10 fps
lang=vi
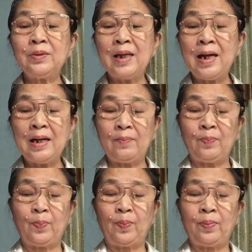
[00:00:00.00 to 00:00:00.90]
ta
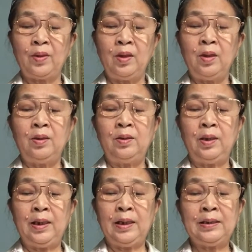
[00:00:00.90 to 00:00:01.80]

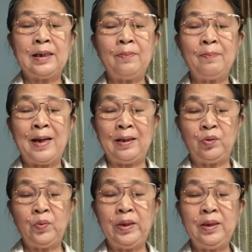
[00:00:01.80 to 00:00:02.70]
thì các bạn
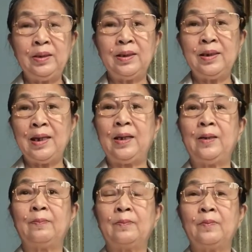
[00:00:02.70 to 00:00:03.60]
chú ý như thế
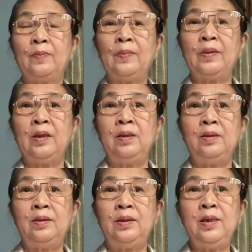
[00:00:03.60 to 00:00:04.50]
này
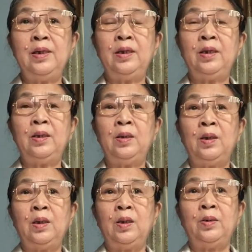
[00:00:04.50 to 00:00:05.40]
thì
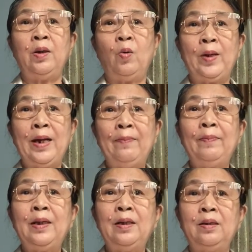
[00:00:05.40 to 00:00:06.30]
đầu năm
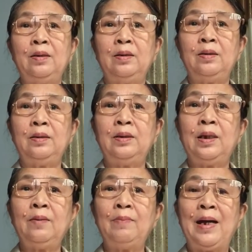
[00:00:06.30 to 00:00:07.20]
á
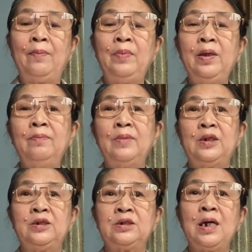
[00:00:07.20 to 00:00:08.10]
các bạn biết
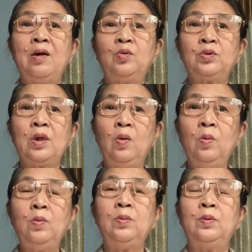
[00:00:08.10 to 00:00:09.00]
mình sao
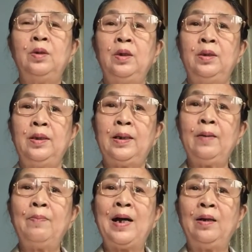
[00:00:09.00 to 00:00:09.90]
xấu thì
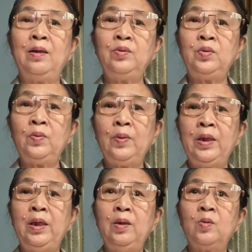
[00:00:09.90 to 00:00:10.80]
các bạn nên chú
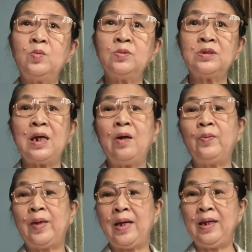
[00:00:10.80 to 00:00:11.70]
ý cuốn sao
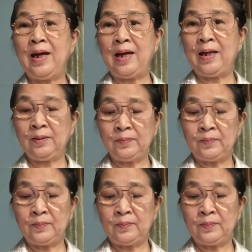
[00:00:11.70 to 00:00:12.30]
giải hạn